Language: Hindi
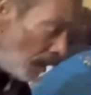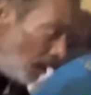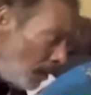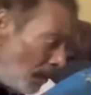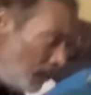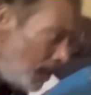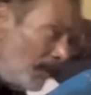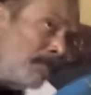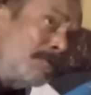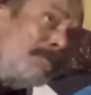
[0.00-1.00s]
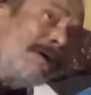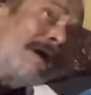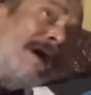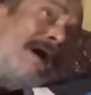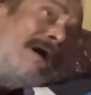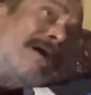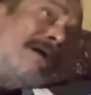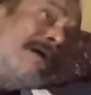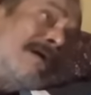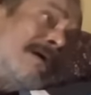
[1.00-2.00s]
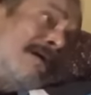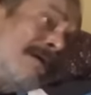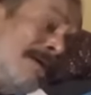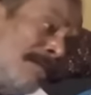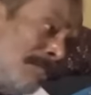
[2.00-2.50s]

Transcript: जब बम्बे में ऑपरेशन हुआ था पैर का ना